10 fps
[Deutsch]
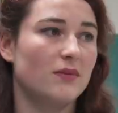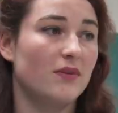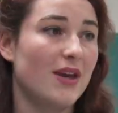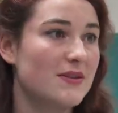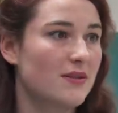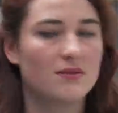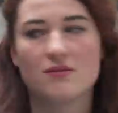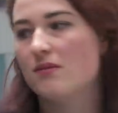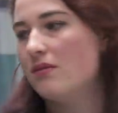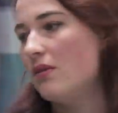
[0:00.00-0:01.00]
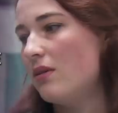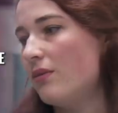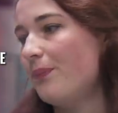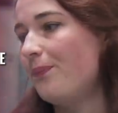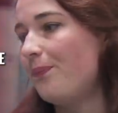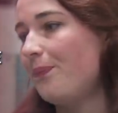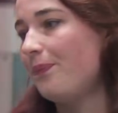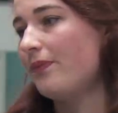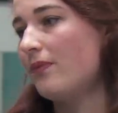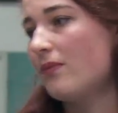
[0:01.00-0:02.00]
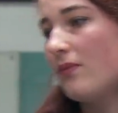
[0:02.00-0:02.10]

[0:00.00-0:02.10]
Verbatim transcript: kann das alles. Ja. Herzinfarkt?